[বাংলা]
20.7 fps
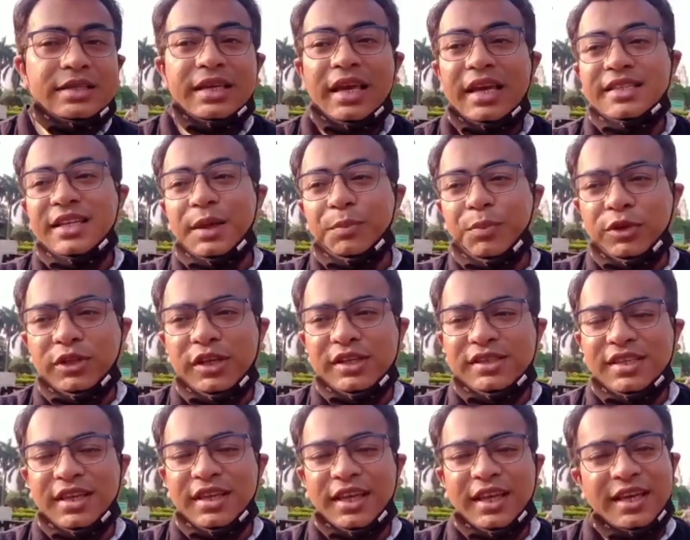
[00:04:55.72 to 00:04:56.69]
যে যে
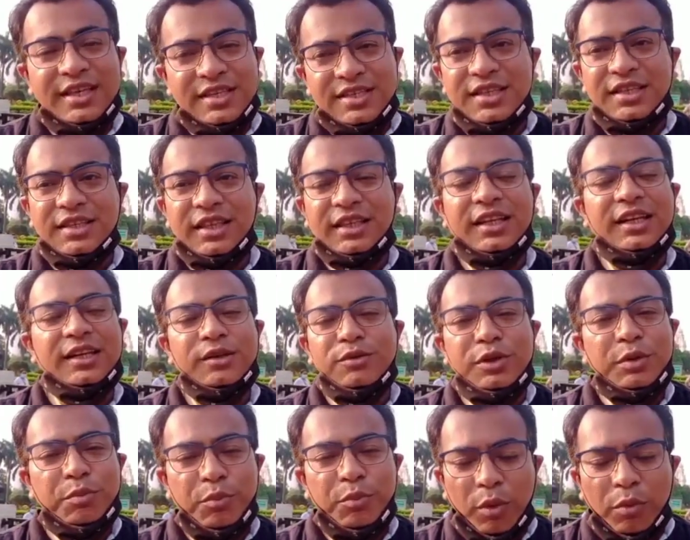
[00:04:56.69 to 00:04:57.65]
প্রদেশ থেকে এসছে তাদের উনি